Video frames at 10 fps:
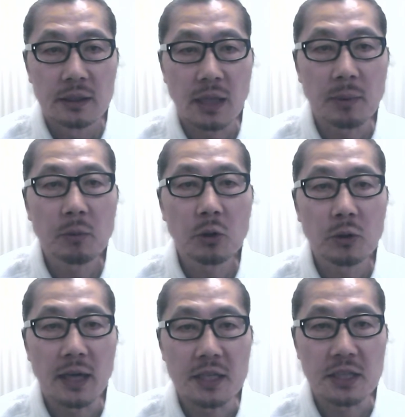食べ
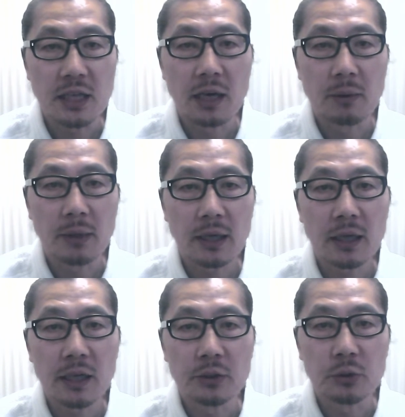物の味がわか
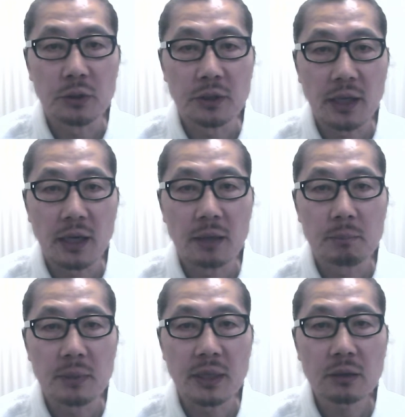らないといった
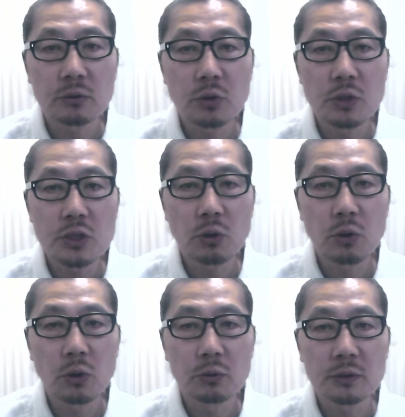味覚の異
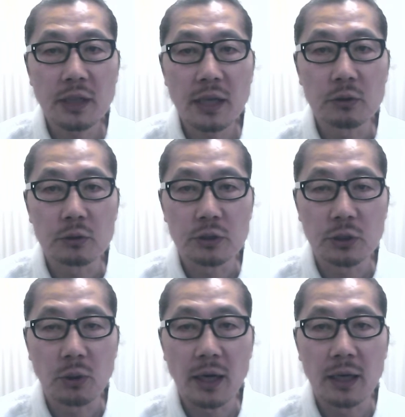常を訴える
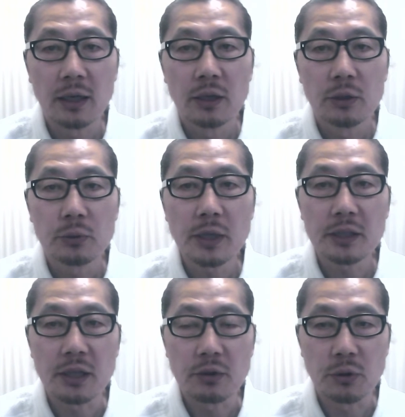人が増え
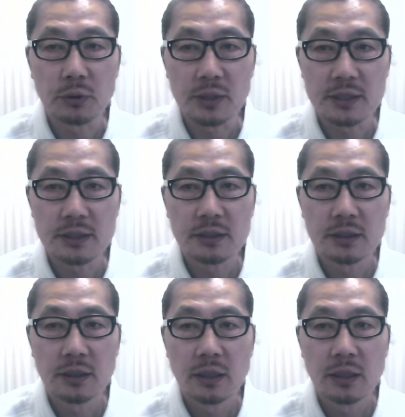ているようです